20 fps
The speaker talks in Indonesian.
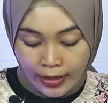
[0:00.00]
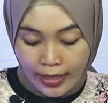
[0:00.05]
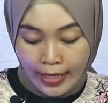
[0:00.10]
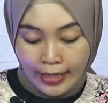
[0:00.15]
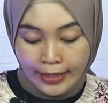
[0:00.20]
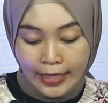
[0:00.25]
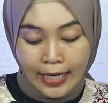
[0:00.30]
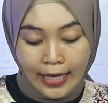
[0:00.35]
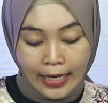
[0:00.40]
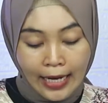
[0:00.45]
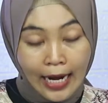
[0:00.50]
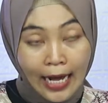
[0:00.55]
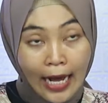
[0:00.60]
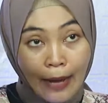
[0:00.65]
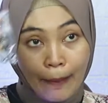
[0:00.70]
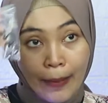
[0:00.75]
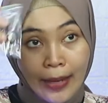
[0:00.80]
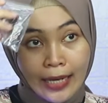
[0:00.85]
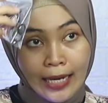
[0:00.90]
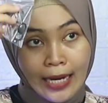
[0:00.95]
ada
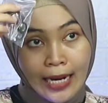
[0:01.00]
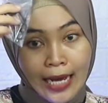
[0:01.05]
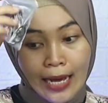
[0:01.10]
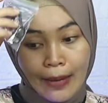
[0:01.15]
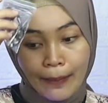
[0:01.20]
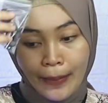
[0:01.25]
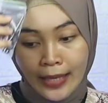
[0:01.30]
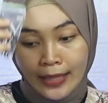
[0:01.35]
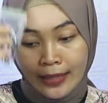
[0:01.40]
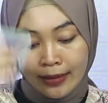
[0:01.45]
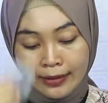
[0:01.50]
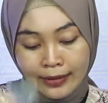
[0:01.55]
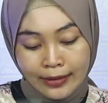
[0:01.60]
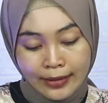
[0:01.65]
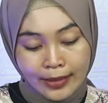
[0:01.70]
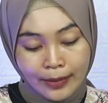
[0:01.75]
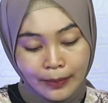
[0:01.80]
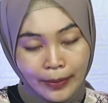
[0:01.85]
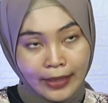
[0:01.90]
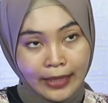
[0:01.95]
kelengkapan-kelengkapan
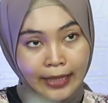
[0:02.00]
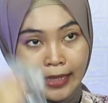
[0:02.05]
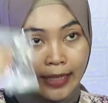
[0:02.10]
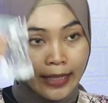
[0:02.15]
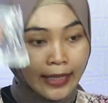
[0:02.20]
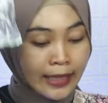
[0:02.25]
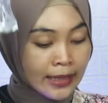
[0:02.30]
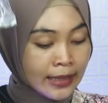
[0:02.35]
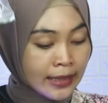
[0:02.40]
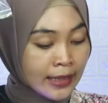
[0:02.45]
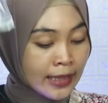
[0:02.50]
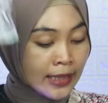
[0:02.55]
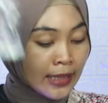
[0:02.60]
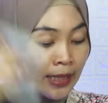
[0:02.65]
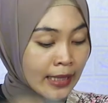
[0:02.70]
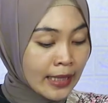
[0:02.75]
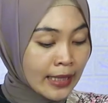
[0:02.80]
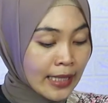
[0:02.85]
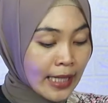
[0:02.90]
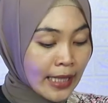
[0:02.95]
seperti ini
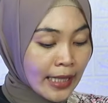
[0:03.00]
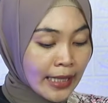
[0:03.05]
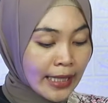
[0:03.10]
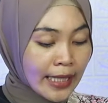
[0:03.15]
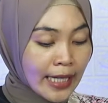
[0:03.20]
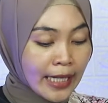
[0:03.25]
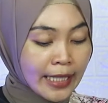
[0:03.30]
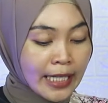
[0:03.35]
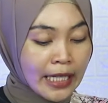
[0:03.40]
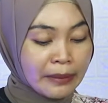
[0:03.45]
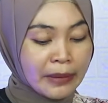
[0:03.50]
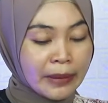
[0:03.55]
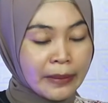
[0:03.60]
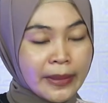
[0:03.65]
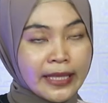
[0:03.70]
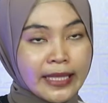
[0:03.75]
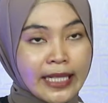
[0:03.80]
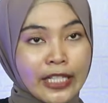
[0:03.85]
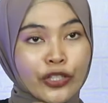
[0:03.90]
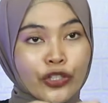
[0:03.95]
dan ini ada
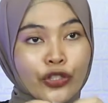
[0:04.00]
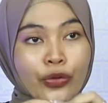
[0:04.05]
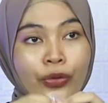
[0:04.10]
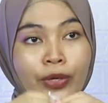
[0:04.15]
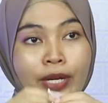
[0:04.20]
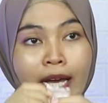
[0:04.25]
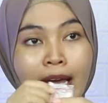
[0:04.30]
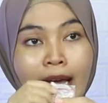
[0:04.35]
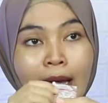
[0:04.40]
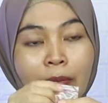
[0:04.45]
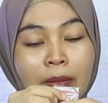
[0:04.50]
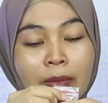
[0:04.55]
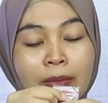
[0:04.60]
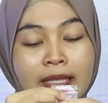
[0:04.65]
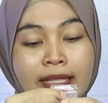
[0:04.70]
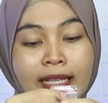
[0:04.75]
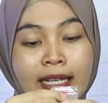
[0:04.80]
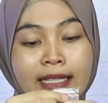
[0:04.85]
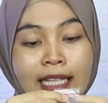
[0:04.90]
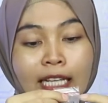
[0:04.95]
mimis test juga mimis
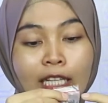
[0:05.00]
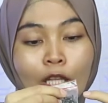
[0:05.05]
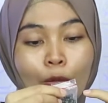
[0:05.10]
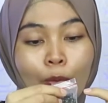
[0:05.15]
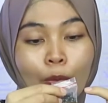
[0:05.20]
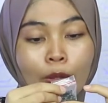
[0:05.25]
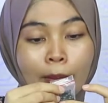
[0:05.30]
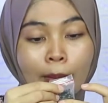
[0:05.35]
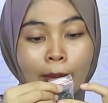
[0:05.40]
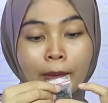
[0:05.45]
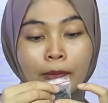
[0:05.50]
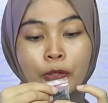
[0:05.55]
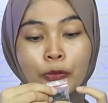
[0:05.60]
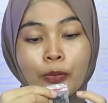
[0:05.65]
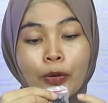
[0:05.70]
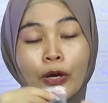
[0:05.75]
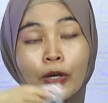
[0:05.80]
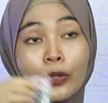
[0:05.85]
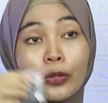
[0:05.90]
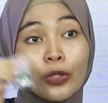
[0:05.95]
test ataupun mimis
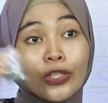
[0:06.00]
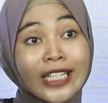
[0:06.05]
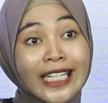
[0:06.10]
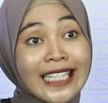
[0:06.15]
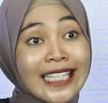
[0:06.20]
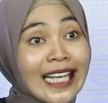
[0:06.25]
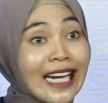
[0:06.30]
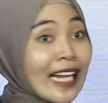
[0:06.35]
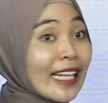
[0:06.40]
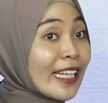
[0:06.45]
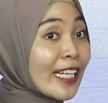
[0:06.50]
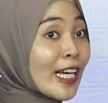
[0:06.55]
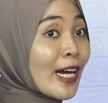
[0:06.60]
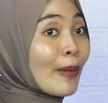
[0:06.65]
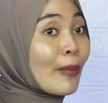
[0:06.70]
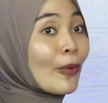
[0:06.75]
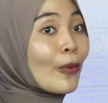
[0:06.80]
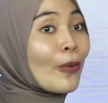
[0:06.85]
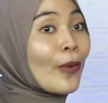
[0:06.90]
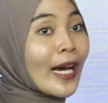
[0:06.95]
bonus kisaran
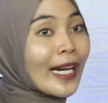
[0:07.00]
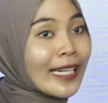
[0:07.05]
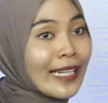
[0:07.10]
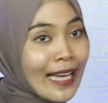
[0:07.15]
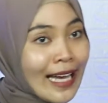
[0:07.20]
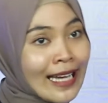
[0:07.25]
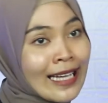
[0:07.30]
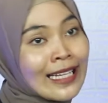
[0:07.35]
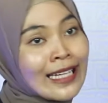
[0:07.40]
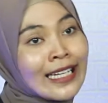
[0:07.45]
30-an ya